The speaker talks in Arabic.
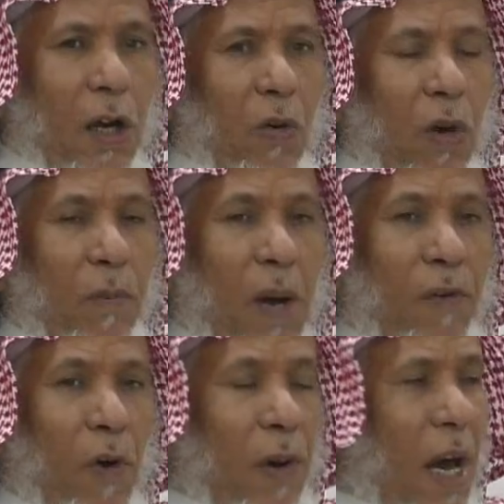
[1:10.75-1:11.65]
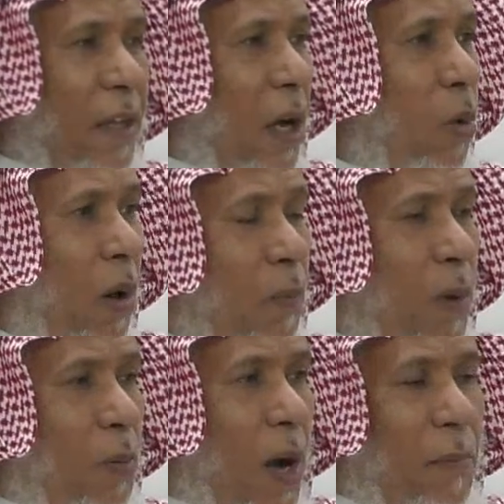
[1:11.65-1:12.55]
وما فوق هذه هم
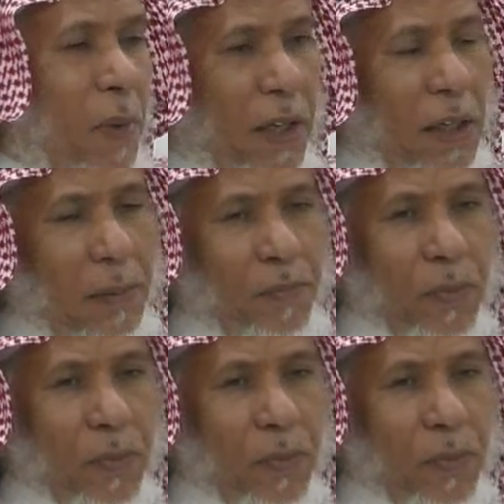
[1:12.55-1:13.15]
المعمرين